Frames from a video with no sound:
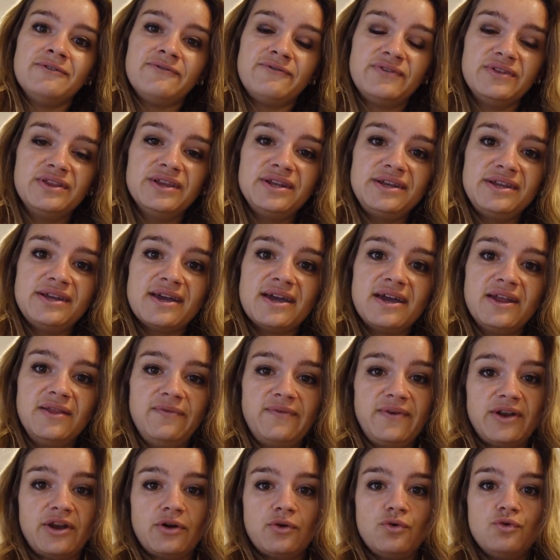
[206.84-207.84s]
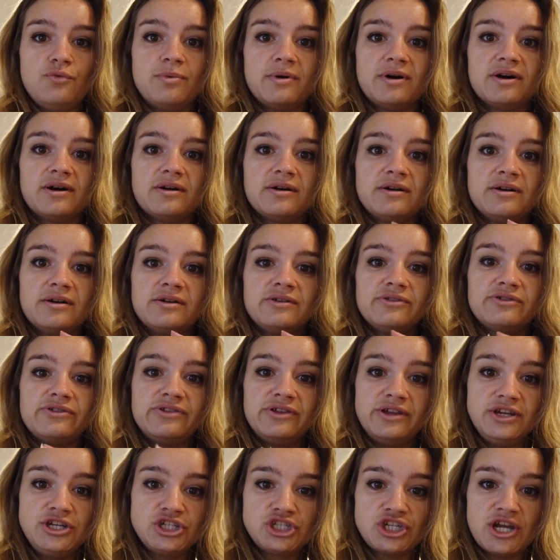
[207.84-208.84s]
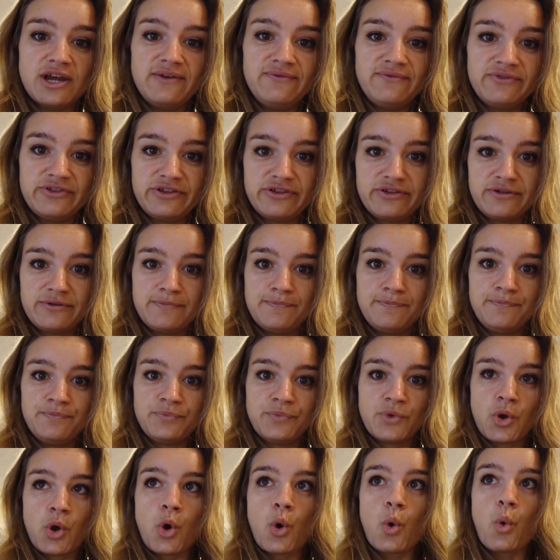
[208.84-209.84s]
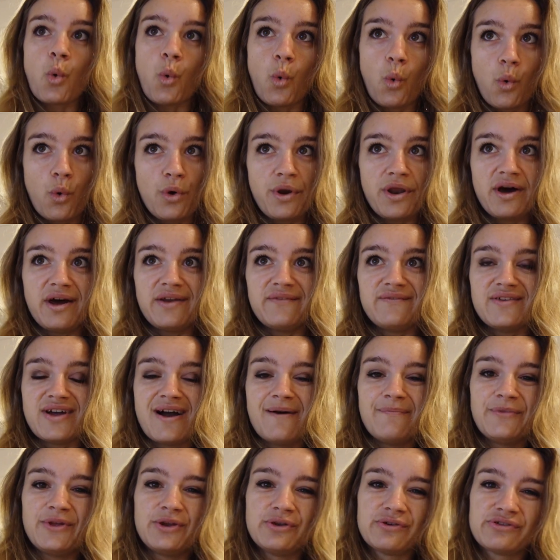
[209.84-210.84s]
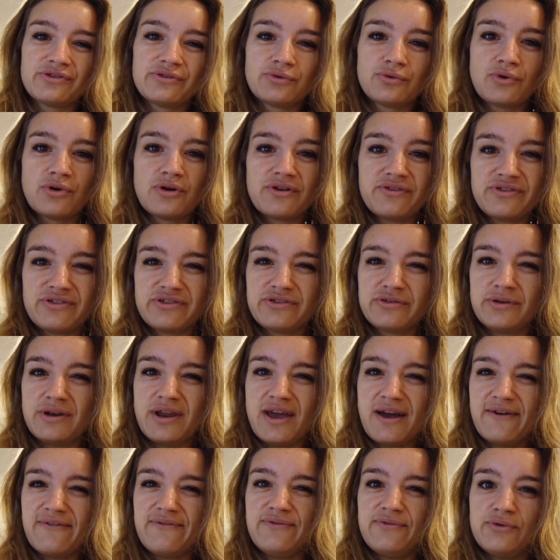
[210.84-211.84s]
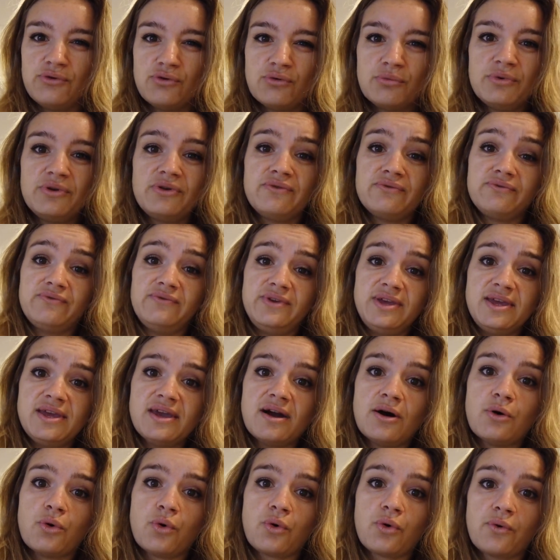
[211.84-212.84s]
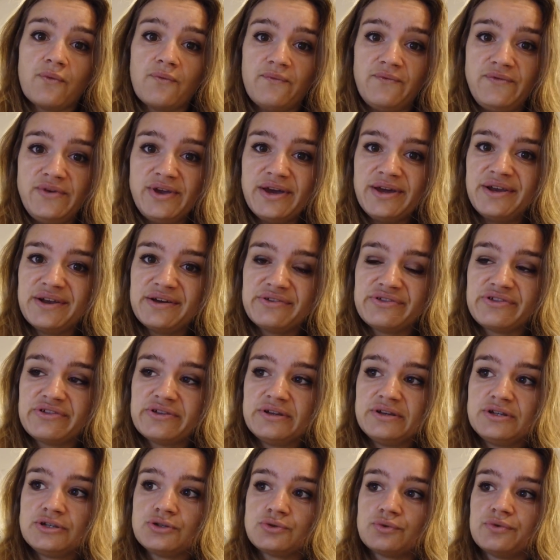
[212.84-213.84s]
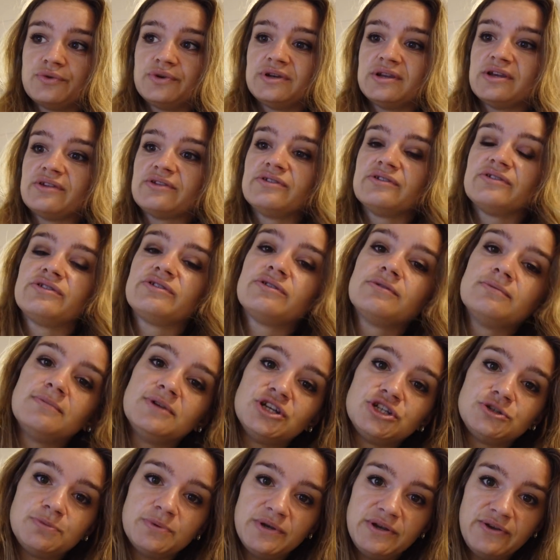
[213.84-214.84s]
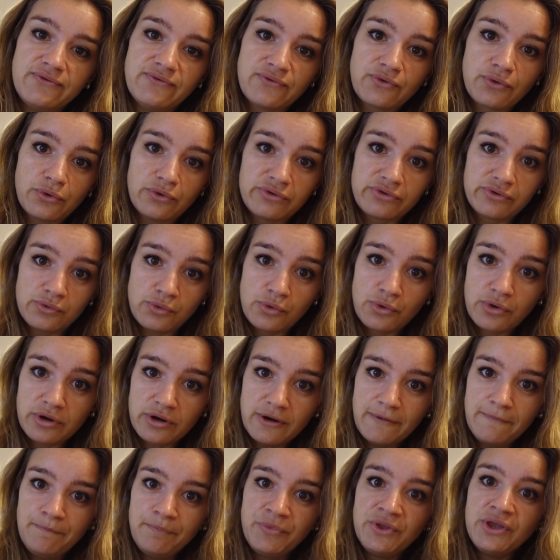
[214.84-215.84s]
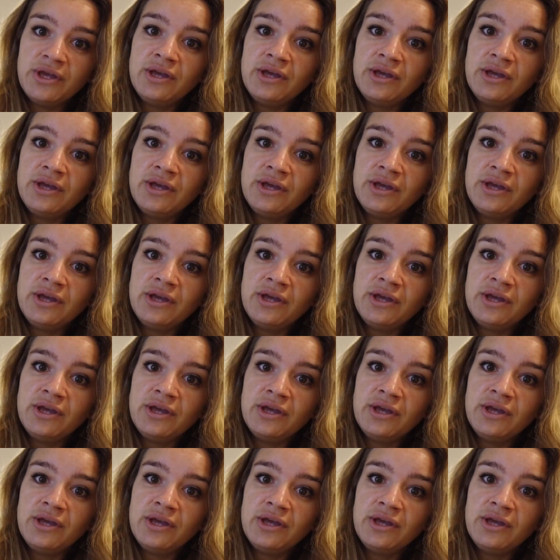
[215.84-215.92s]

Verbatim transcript: findet ihr entweder über Sea-Chefs oder wir haben dann noch so Konzessionärfirmen, wie auch wir das sind. Und das ist zum Beispiel die Friseure,